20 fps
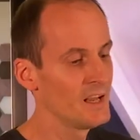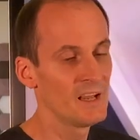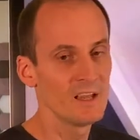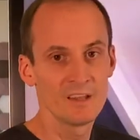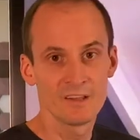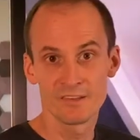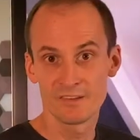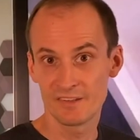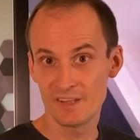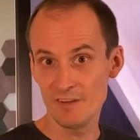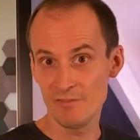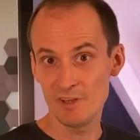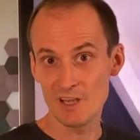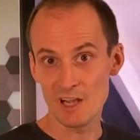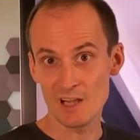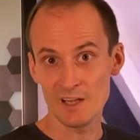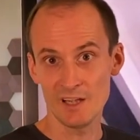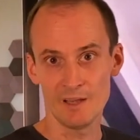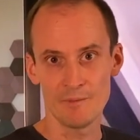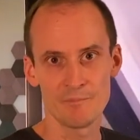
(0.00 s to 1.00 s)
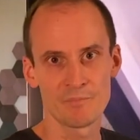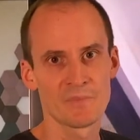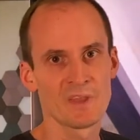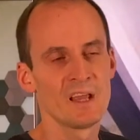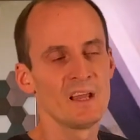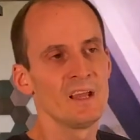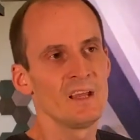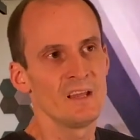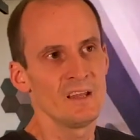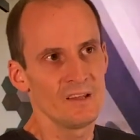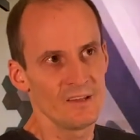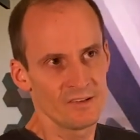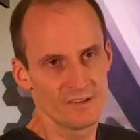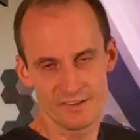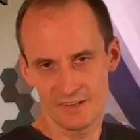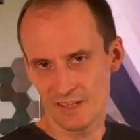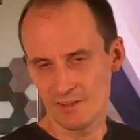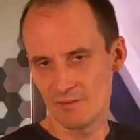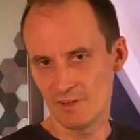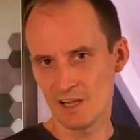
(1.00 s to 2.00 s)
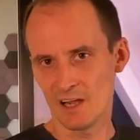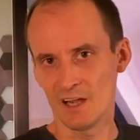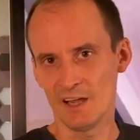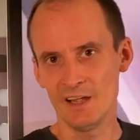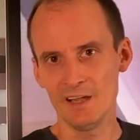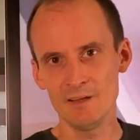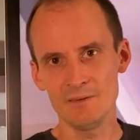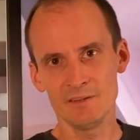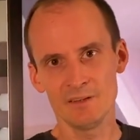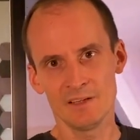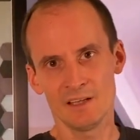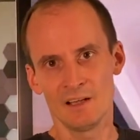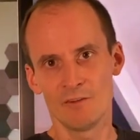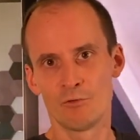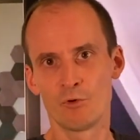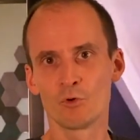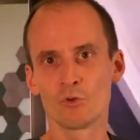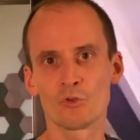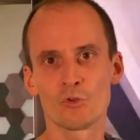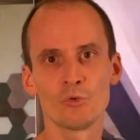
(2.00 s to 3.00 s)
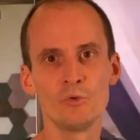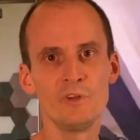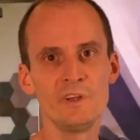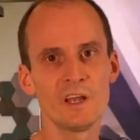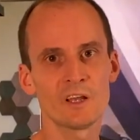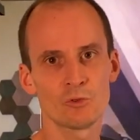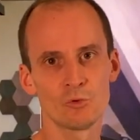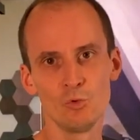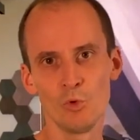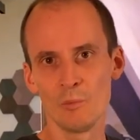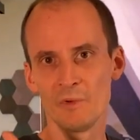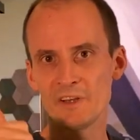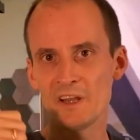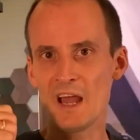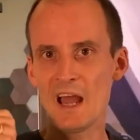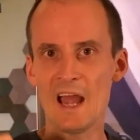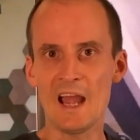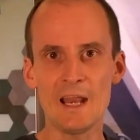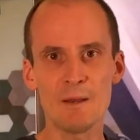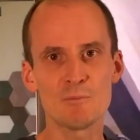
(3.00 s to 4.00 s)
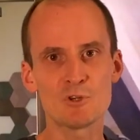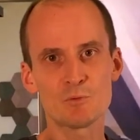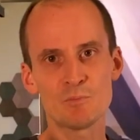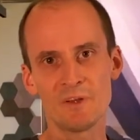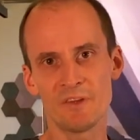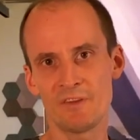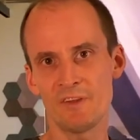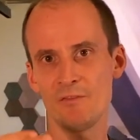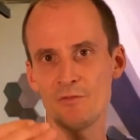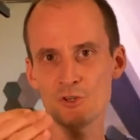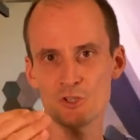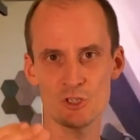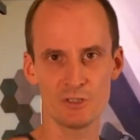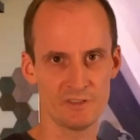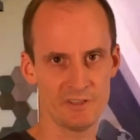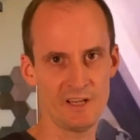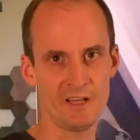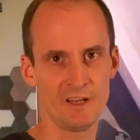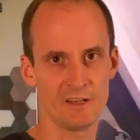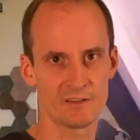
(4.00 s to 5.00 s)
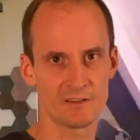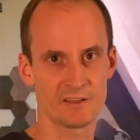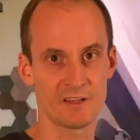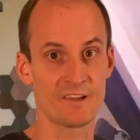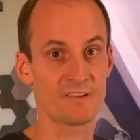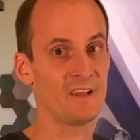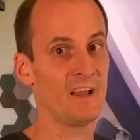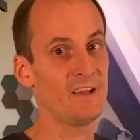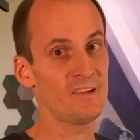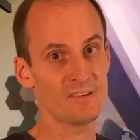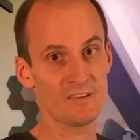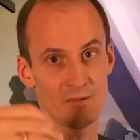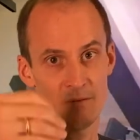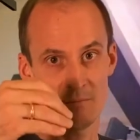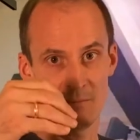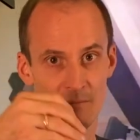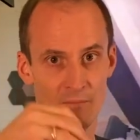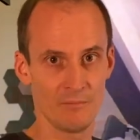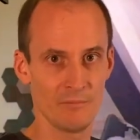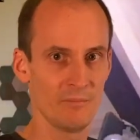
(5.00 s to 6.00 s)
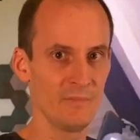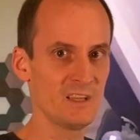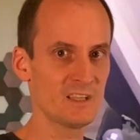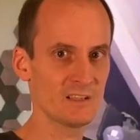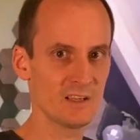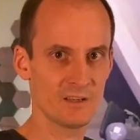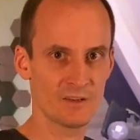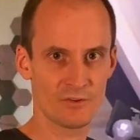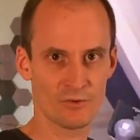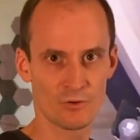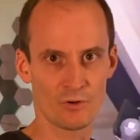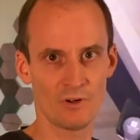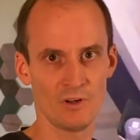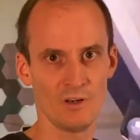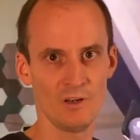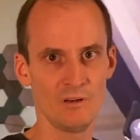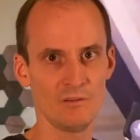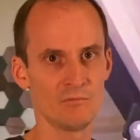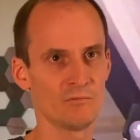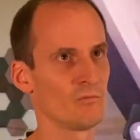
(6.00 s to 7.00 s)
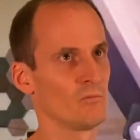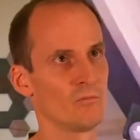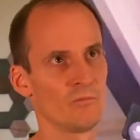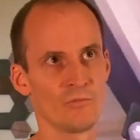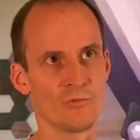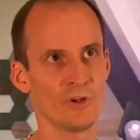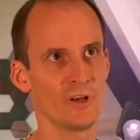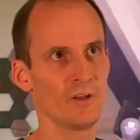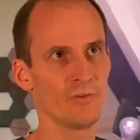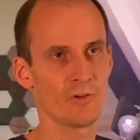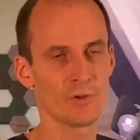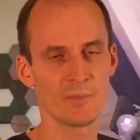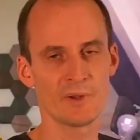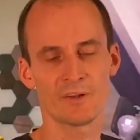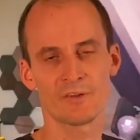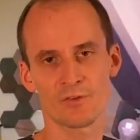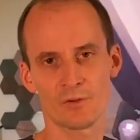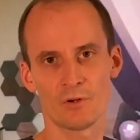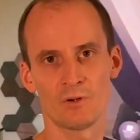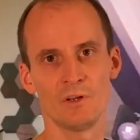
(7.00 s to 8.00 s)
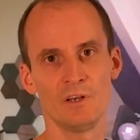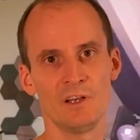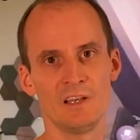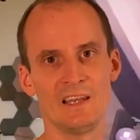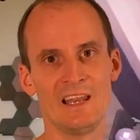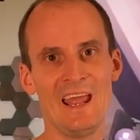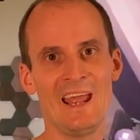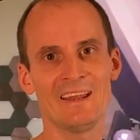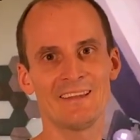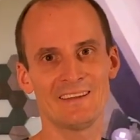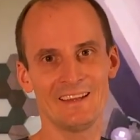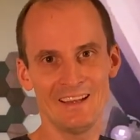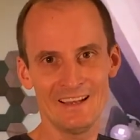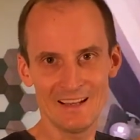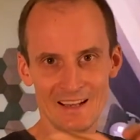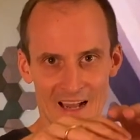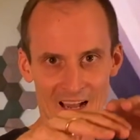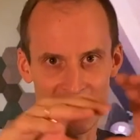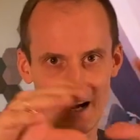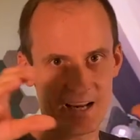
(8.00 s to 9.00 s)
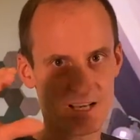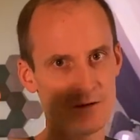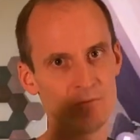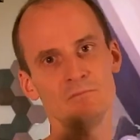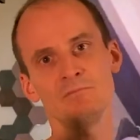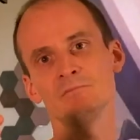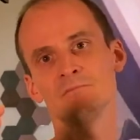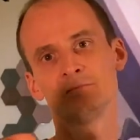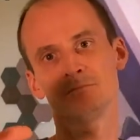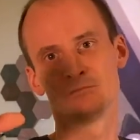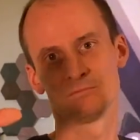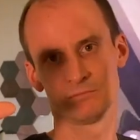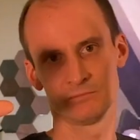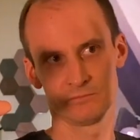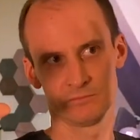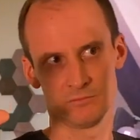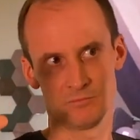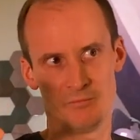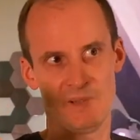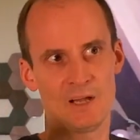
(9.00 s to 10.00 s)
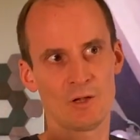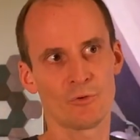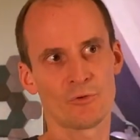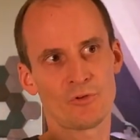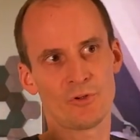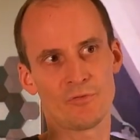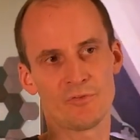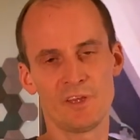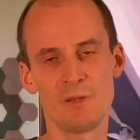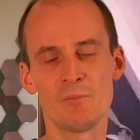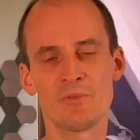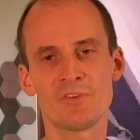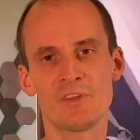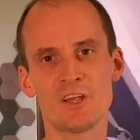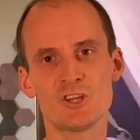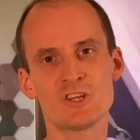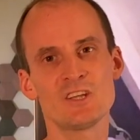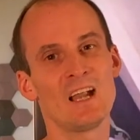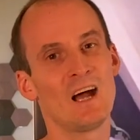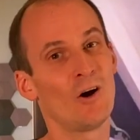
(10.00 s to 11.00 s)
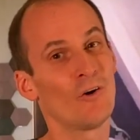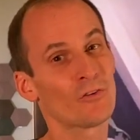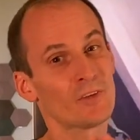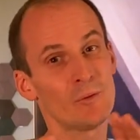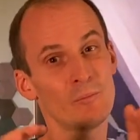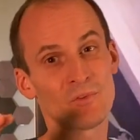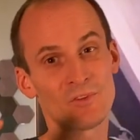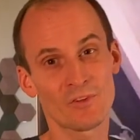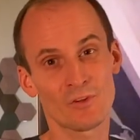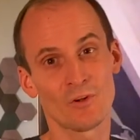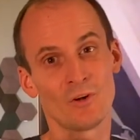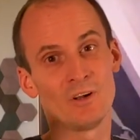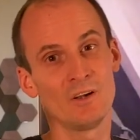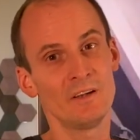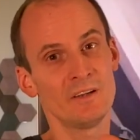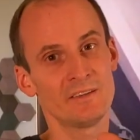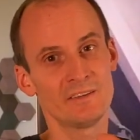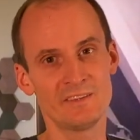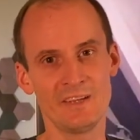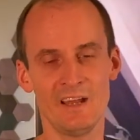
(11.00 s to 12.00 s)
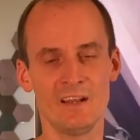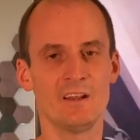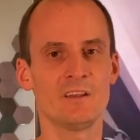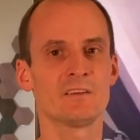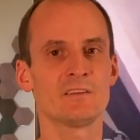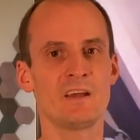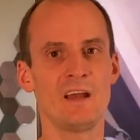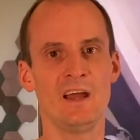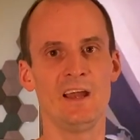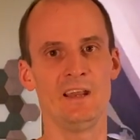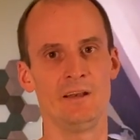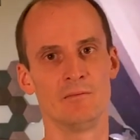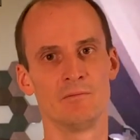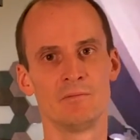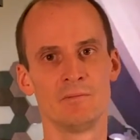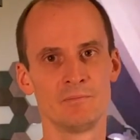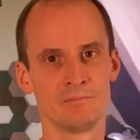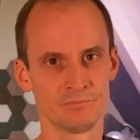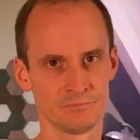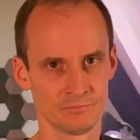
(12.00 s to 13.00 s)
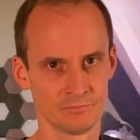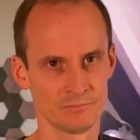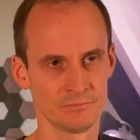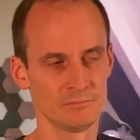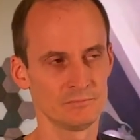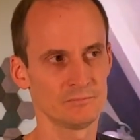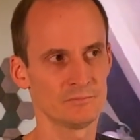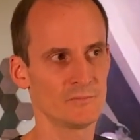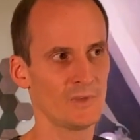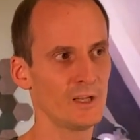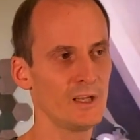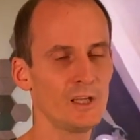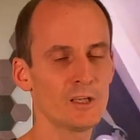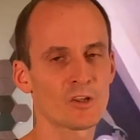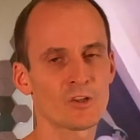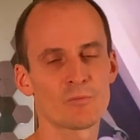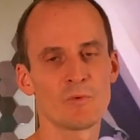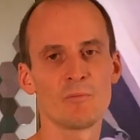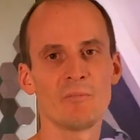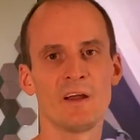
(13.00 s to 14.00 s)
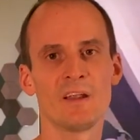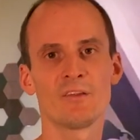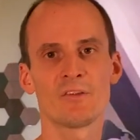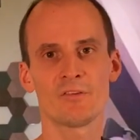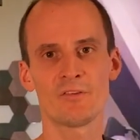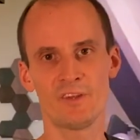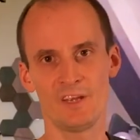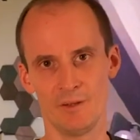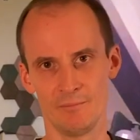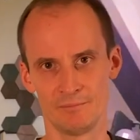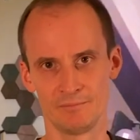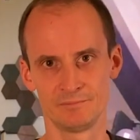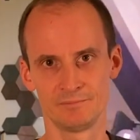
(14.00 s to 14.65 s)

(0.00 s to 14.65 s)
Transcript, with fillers: CVI. CVI funktioniert nur mit einem spezifischen Tenant. Das heißt, Michael Skoll von der Firma Skoll lädt in einen Microsoft Teams Session auf dem Skoll Tenant ein. Dann geht das mit meinem System.